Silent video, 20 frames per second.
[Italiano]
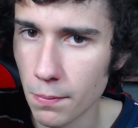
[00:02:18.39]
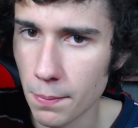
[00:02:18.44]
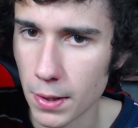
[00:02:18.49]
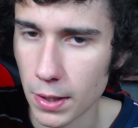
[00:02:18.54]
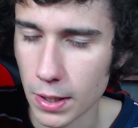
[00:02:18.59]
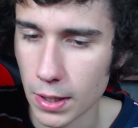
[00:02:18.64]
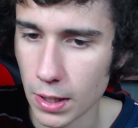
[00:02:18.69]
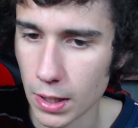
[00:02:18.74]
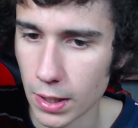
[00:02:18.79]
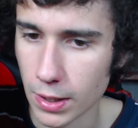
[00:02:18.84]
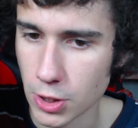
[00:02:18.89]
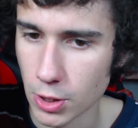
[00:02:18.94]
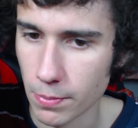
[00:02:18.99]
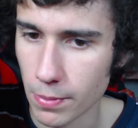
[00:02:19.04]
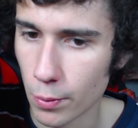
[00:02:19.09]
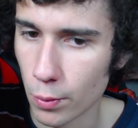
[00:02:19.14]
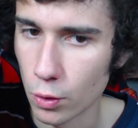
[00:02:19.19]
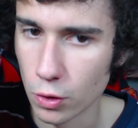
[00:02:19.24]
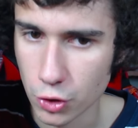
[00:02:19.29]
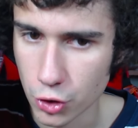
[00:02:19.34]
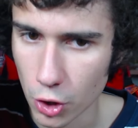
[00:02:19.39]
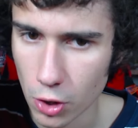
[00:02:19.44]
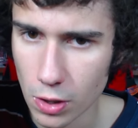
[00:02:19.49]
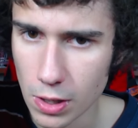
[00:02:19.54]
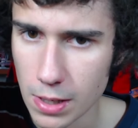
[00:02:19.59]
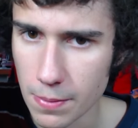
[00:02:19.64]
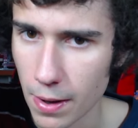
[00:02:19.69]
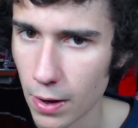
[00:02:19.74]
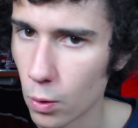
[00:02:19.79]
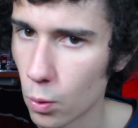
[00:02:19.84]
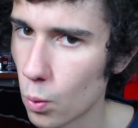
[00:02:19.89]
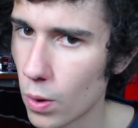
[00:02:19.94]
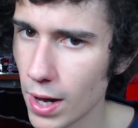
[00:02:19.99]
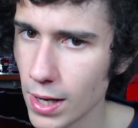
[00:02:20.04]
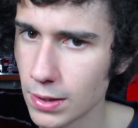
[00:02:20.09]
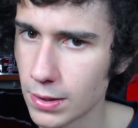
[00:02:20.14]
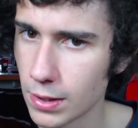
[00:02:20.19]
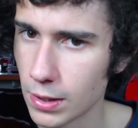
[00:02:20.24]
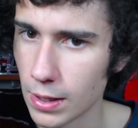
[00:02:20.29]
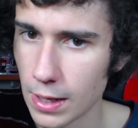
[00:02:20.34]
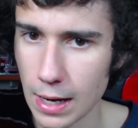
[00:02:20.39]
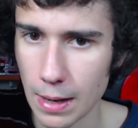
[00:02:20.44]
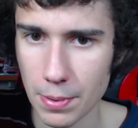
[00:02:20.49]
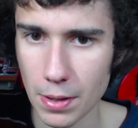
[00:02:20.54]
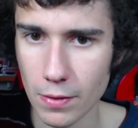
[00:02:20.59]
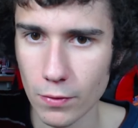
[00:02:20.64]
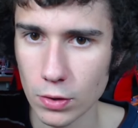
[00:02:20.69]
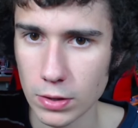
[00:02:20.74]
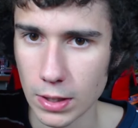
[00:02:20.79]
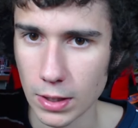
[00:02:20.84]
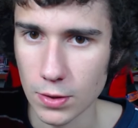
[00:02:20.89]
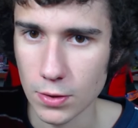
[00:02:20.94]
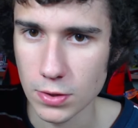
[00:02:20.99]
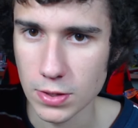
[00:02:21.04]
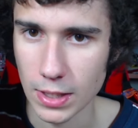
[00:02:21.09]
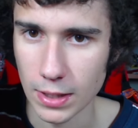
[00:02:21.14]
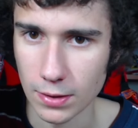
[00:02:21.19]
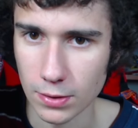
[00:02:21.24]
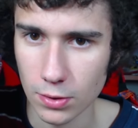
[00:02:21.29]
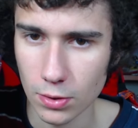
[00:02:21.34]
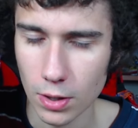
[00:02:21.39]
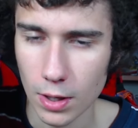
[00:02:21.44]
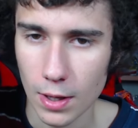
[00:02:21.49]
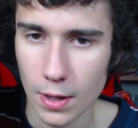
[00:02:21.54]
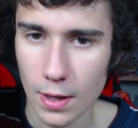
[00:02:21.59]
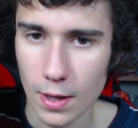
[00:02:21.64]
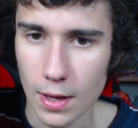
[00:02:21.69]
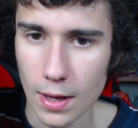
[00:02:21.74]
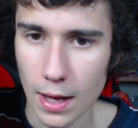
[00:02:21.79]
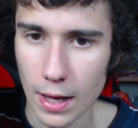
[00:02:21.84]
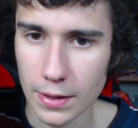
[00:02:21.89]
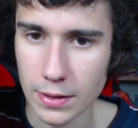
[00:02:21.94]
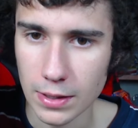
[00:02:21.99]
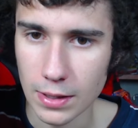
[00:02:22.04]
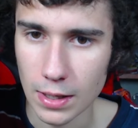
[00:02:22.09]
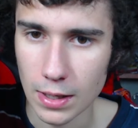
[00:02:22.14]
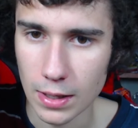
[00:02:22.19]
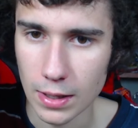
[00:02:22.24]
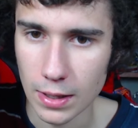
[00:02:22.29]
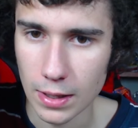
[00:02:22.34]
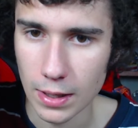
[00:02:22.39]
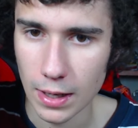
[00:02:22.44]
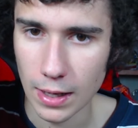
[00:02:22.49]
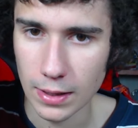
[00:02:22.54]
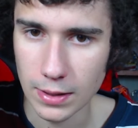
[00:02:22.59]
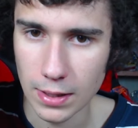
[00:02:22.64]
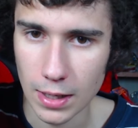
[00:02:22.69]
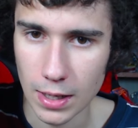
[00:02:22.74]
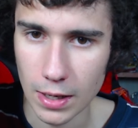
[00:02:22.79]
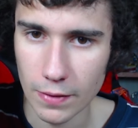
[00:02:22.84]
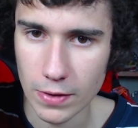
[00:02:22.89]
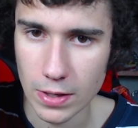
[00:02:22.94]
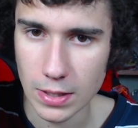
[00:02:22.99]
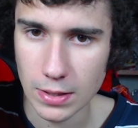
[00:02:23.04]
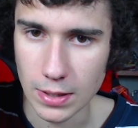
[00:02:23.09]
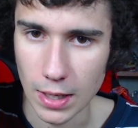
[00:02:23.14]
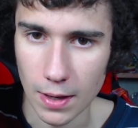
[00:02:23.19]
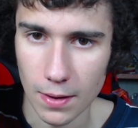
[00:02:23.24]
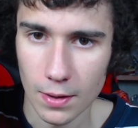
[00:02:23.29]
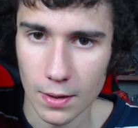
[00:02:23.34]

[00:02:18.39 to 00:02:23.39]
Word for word: perché abbiamo il Jolly, ma il Wild è la prima volta che lo sento, a, dir, a dire la verità.